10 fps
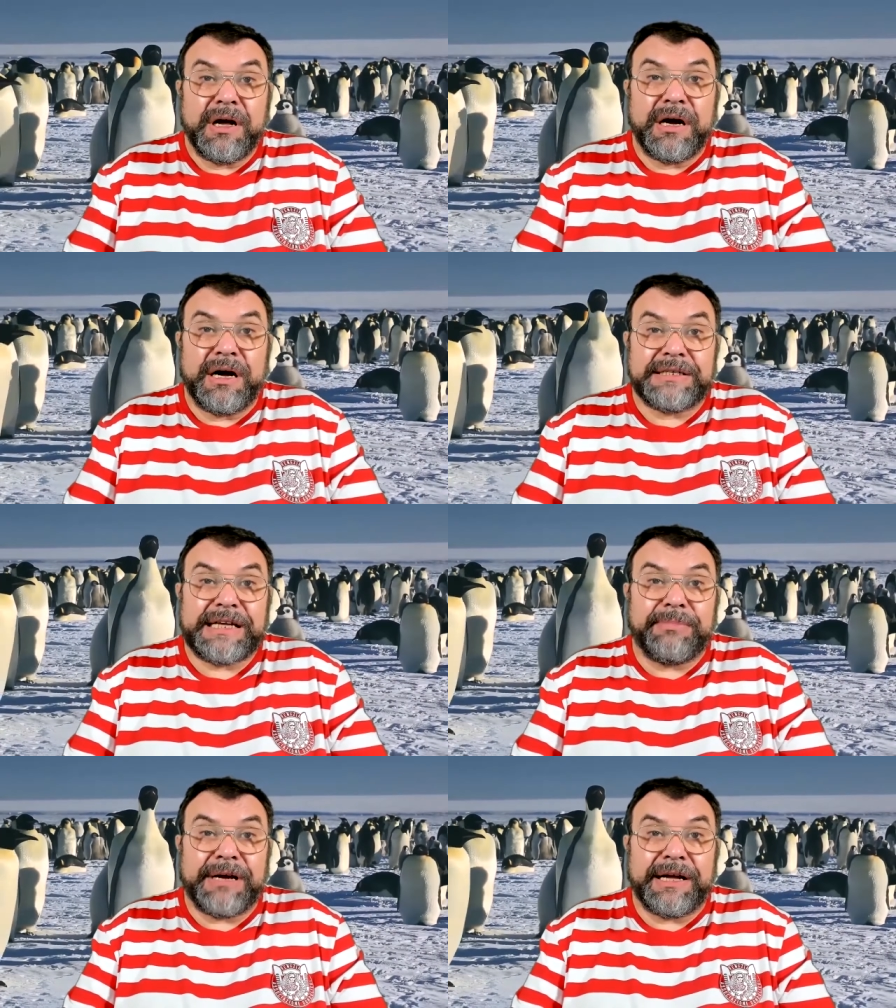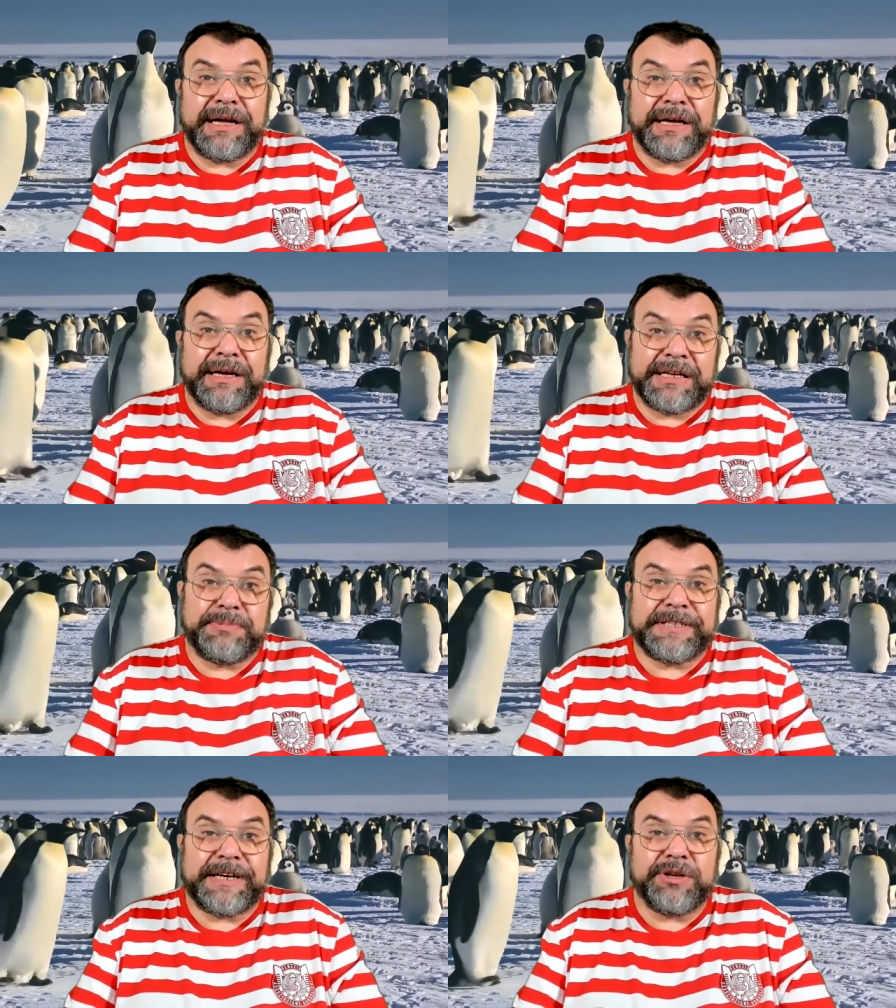А, самой
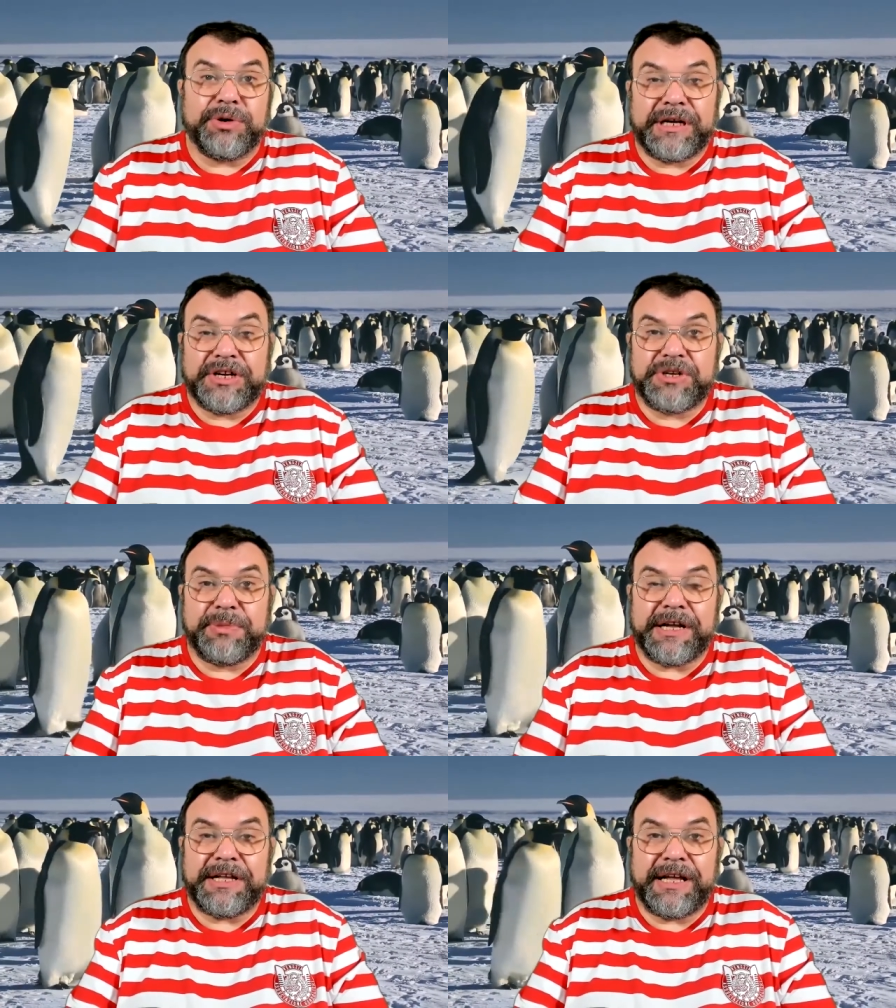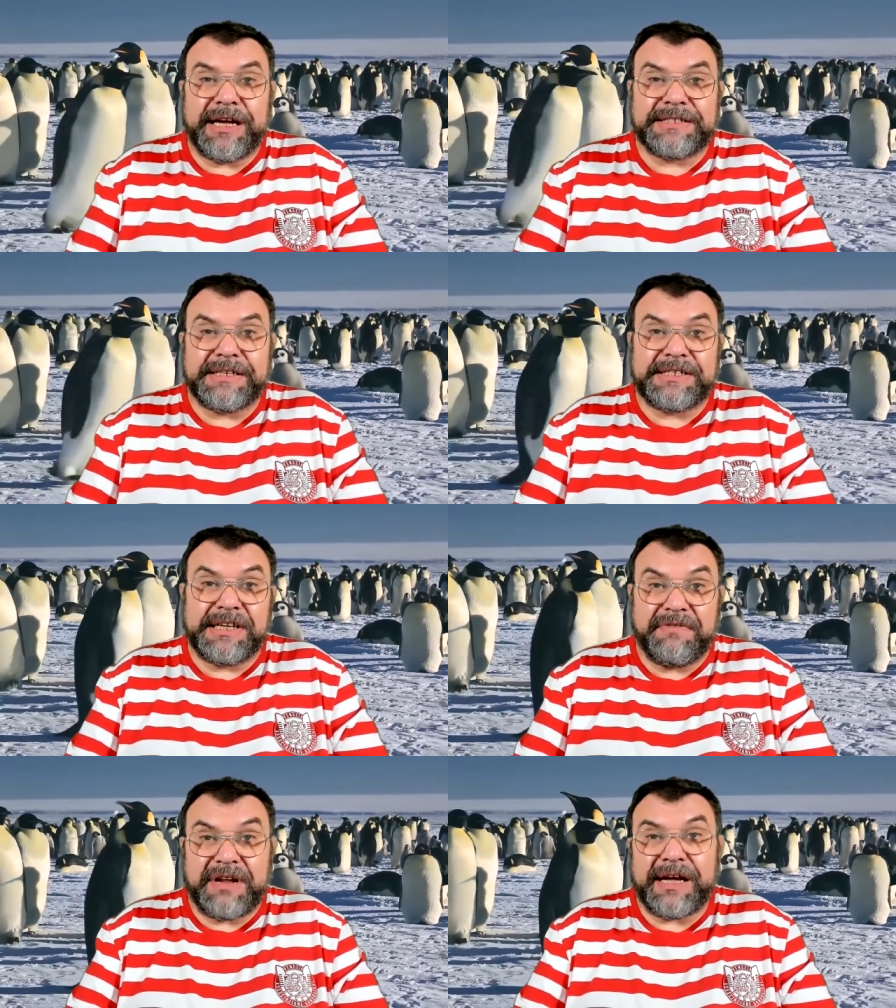распространенной ошибкой неясности
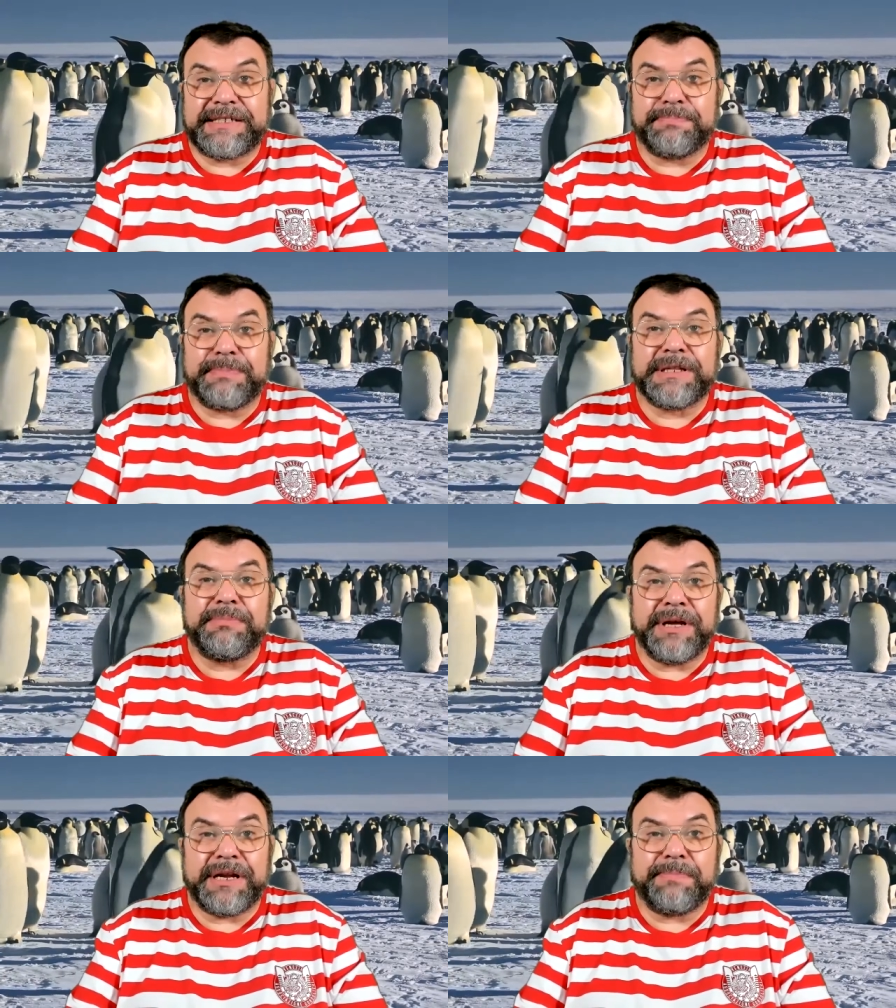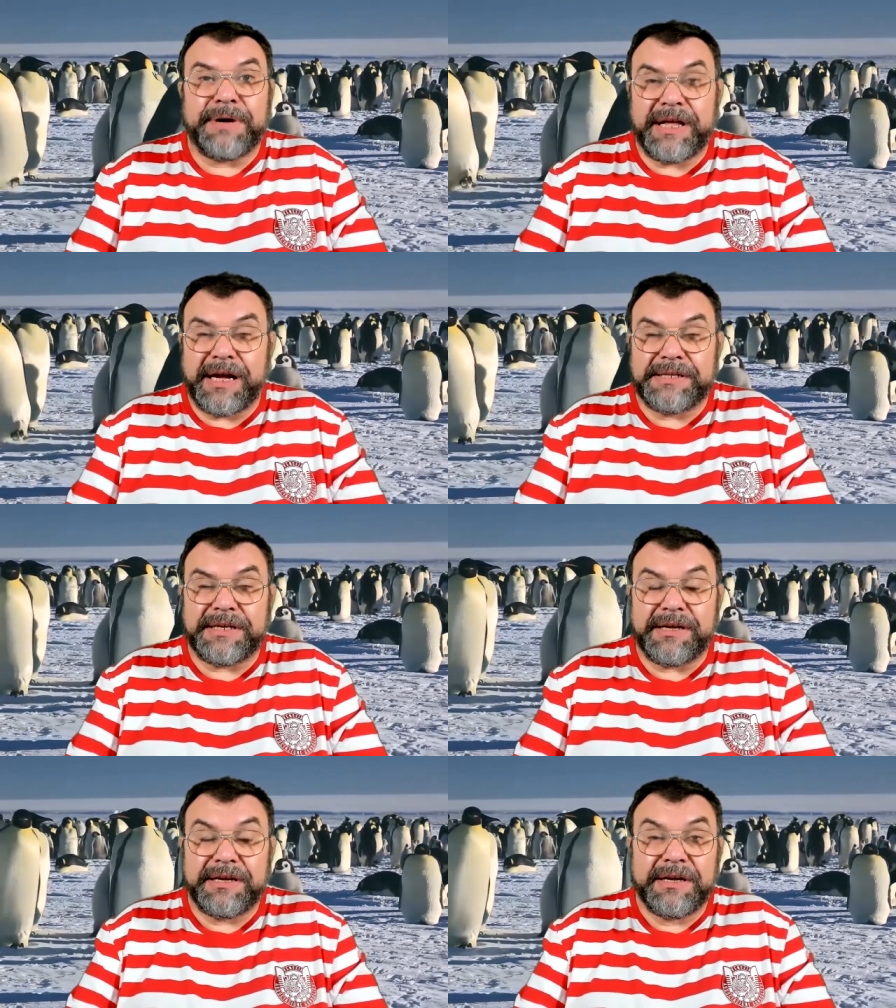является подмена понятия.